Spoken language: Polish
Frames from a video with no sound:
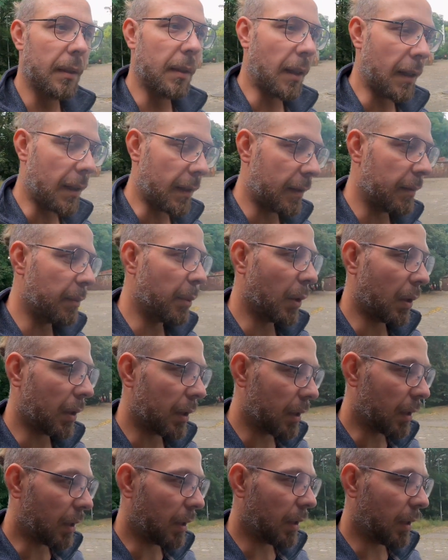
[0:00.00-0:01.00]
te
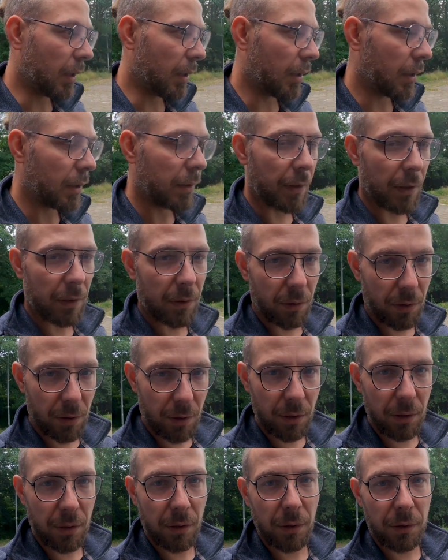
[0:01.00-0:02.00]
zbiorniki,
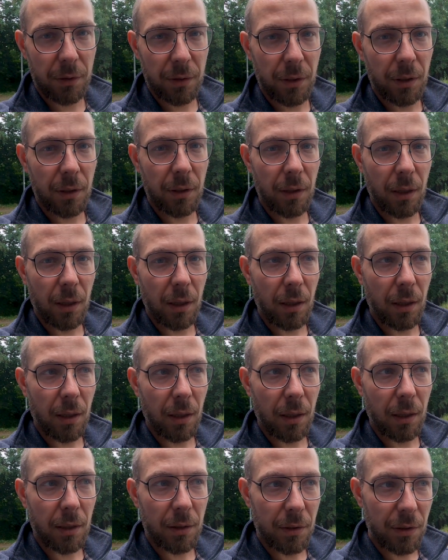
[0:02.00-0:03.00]
260,
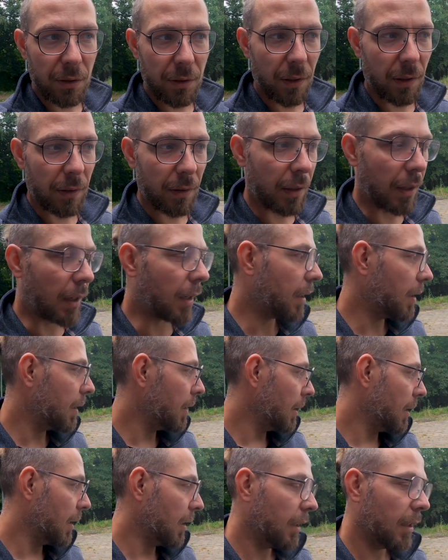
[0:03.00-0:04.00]
jedna 300
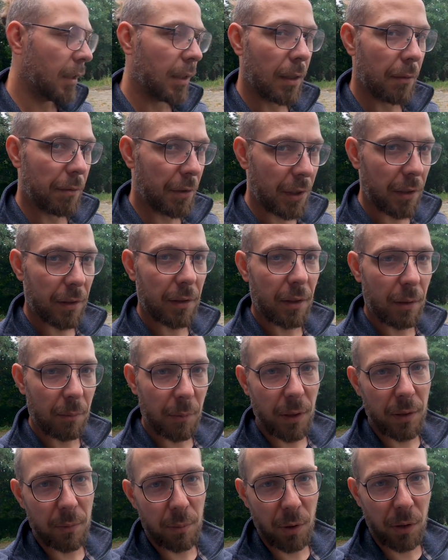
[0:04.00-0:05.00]
i
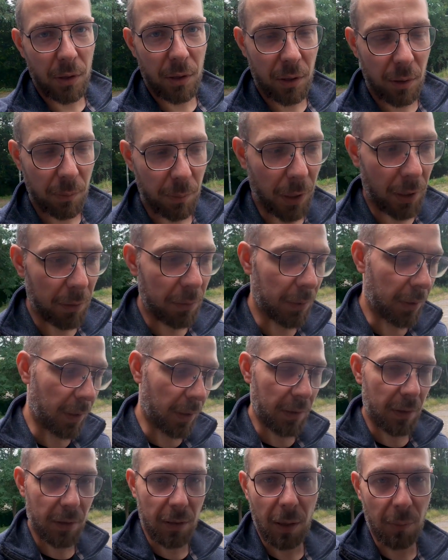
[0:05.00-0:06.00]
wszystkim te zbiorniki pękły,
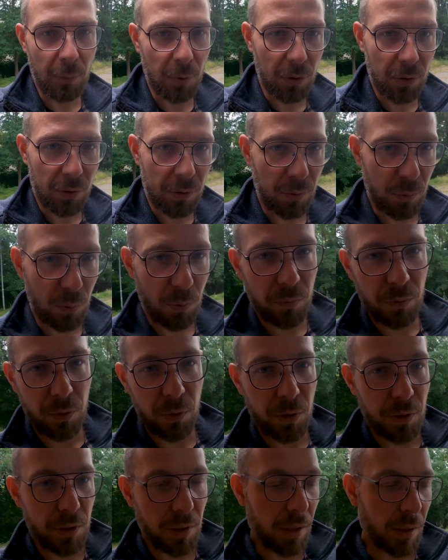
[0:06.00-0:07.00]
także tamto to jest
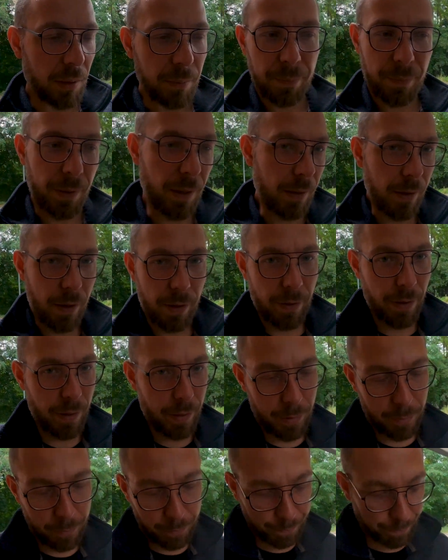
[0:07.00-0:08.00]
gówno i się nie
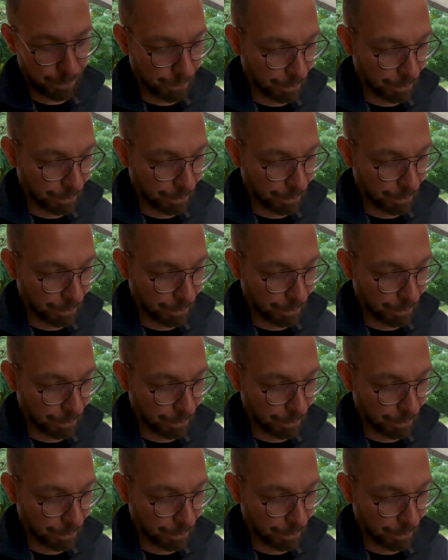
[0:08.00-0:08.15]
nadaje.